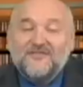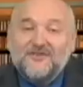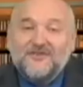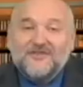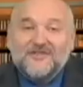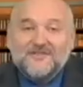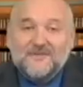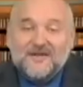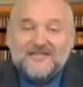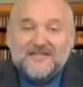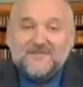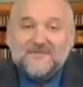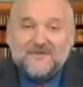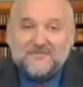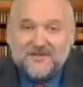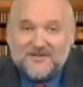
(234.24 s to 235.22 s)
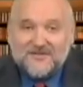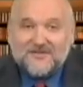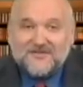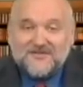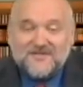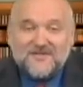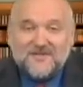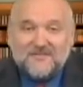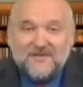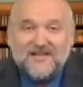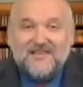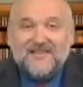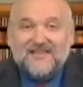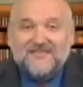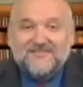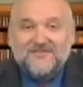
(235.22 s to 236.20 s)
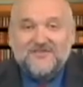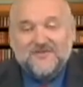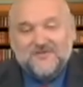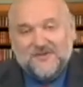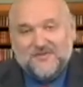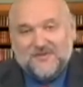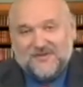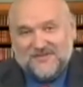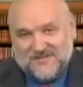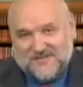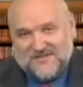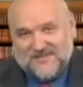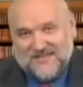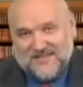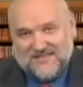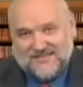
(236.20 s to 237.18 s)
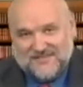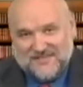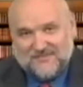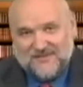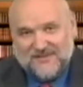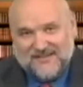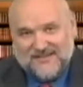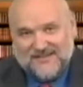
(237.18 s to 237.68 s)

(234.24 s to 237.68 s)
Вот. Спасибо вам большое за внимание. Всего вам доброго, до свидания, всех